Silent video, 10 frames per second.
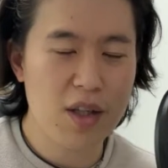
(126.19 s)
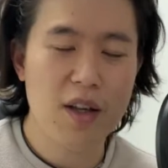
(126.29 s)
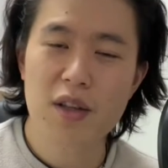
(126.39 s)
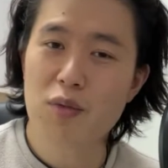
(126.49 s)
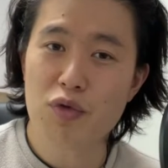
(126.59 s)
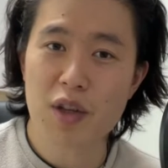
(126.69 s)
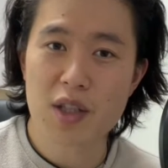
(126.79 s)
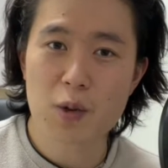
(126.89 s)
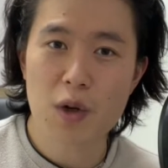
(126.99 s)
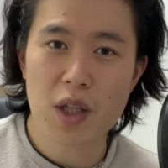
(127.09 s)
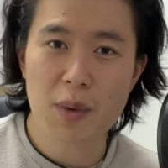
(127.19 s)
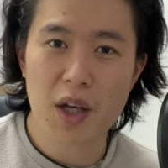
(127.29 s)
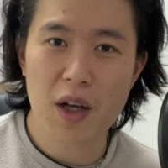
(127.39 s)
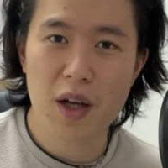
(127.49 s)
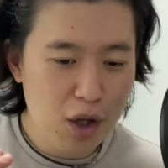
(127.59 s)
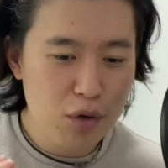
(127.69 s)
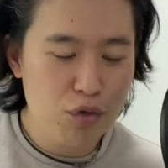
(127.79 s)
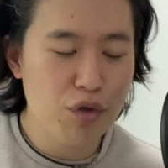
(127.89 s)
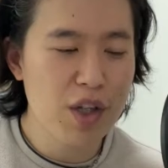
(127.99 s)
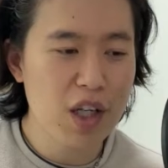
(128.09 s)
이게 참 우리의 습관입니다.
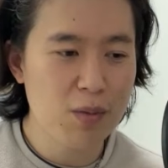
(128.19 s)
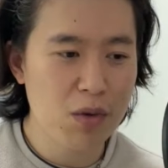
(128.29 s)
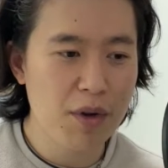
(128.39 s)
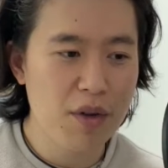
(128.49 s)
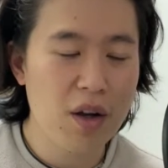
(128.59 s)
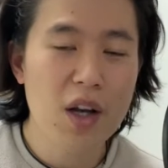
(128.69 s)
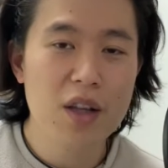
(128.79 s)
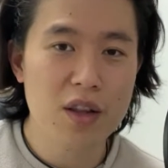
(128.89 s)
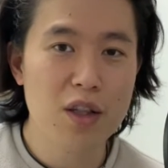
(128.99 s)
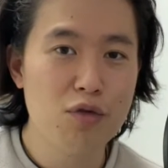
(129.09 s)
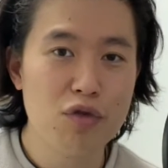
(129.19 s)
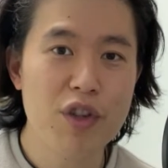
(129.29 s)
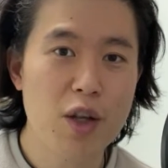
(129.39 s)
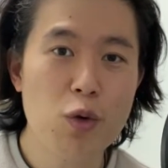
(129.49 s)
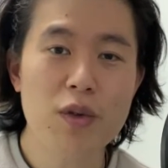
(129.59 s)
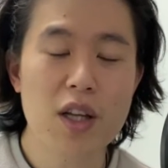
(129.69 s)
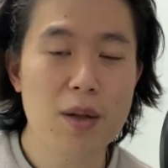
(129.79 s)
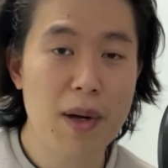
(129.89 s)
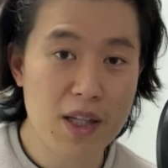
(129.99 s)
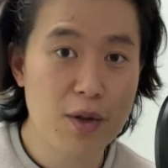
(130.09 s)
두리안을 보면서 늘 우리의
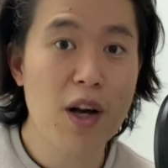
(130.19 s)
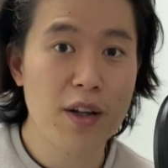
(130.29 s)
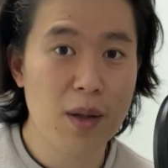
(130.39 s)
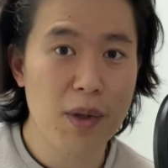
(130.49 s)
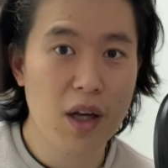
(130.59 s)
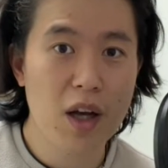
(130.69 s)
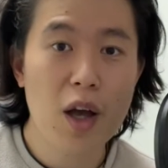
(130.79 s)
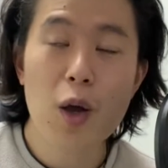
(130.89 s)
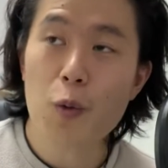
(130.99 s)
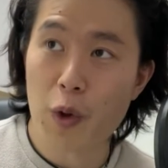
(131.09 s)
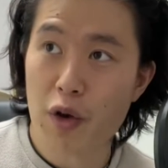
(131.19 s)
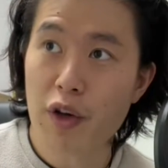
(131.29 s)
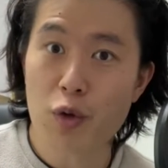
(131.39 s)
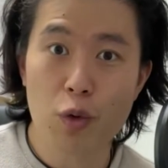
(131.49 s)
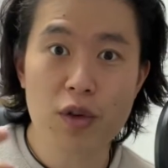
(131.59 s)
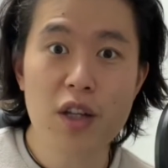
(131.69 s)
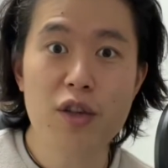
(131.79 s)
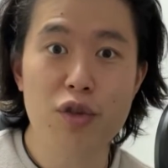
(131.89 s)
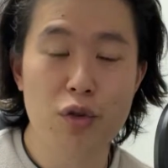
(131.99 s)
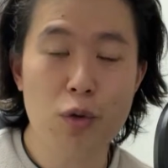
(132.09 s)
속단을 반성하게 됩니다. 외형이
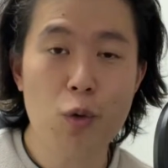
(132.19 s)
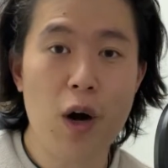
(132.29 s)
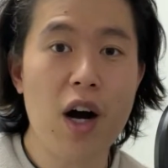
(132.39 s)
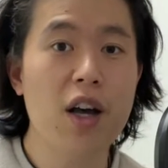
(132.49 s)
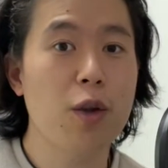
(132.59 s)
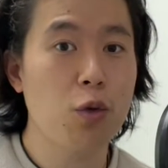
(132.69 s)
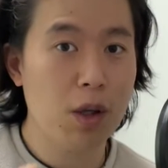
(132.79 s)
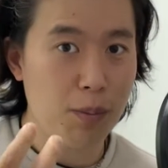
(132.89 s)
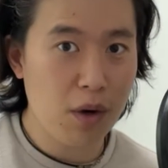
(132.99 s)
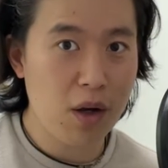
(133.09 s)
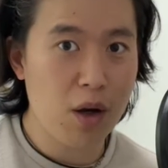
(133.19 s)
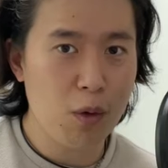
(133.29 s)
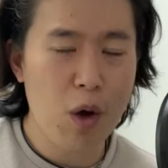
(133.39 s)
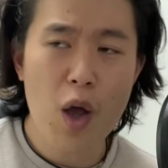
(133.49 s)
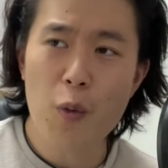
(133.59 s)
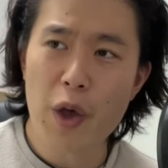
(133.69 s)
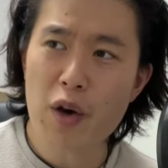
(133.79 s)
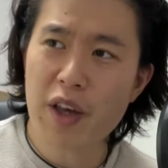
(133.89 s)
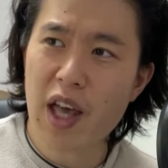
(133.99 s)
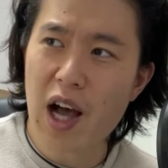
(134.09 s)
좋다는 이유로 과하게 좋게 평가하고
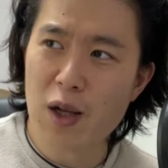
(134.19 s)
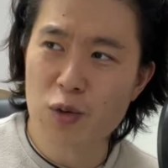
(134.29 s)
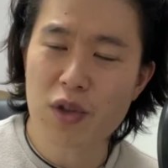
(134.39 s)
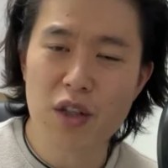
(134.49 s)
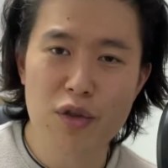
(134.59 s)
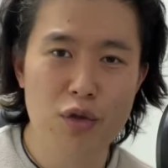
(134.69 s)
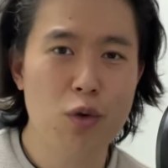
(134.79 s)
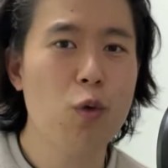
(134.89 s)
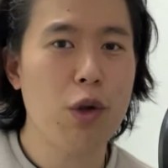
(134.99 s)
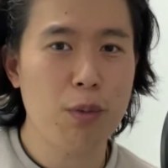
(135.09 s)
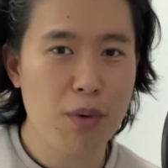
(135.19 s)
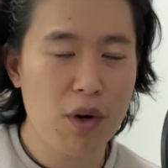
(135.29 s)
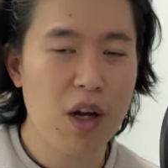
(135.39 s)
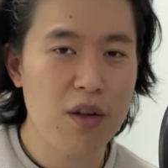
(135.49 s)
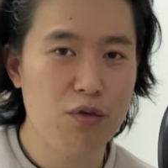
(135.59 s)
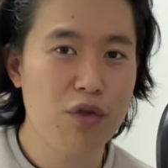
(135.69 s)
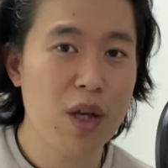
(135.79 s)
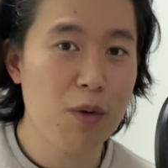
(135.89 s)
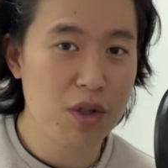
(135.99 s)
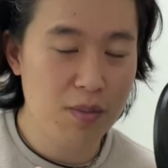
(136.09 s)
외형이 안 좋다는 이유로 과소평가하는
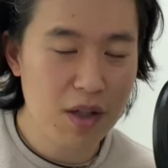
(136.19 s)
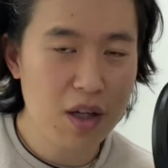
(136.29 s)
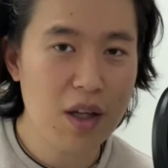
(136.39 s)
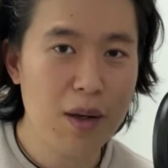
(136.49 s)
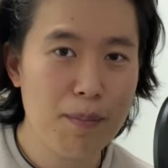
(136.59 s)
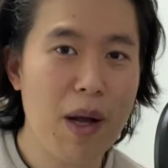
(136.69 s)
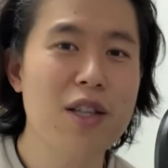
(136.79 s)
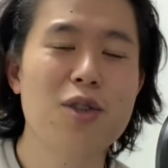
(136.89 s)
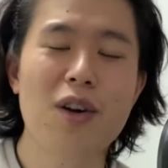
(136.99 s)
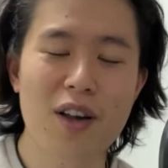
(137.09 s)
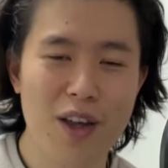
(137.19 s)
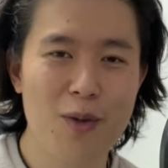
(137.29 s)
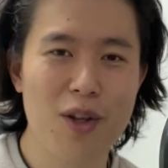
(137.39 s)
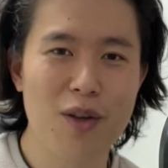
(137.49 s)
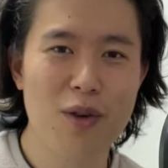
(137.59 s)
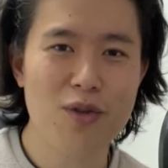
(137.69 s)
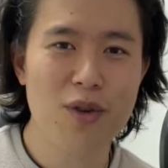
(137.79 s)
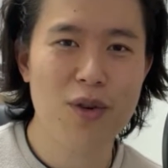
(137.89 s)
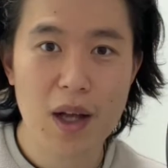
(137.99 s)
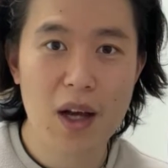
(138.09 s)
우리의 모습을 반성하게 되는
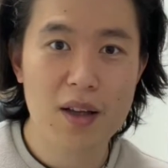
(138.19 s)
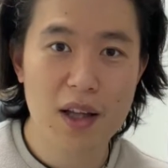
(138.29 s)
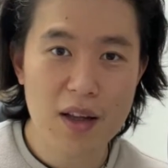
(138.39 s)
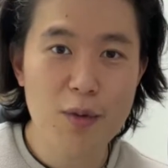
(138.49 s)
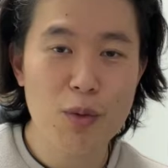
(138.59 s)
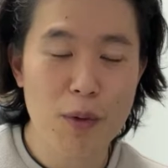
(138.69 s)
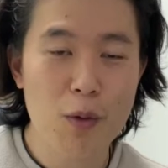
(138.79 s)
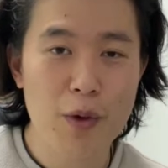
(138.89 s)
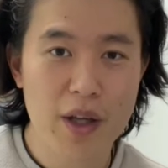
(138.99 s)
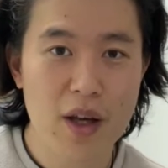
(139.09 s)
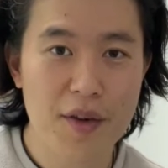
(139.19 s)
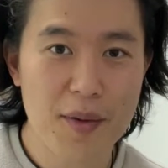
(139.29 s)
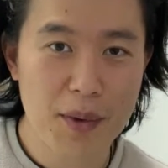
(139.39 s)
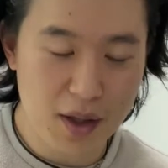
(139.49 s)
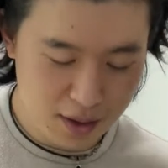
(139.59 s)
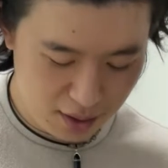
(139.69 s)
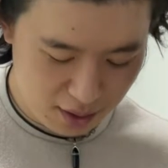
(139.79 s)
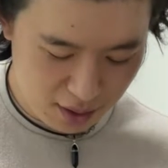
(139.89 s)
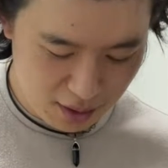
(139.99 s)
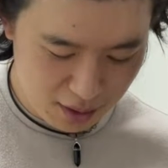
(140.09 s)
거죠. 아 일단 한입 좀 먹고 얘기하겠습니다.
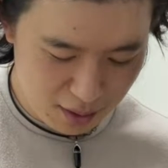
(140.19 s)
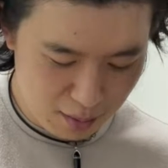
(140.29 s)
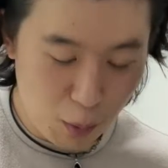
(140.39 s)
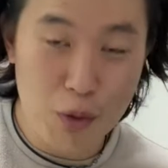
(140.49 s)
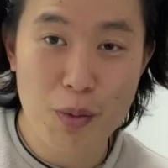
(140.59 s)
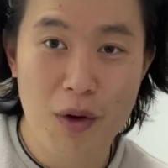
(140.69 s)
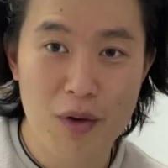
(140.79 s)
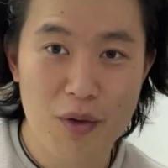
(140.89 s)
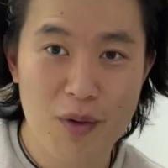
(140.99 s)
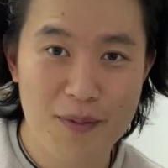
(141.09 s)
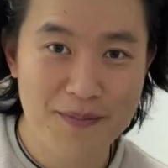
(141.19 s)
먹고 싶어가지고.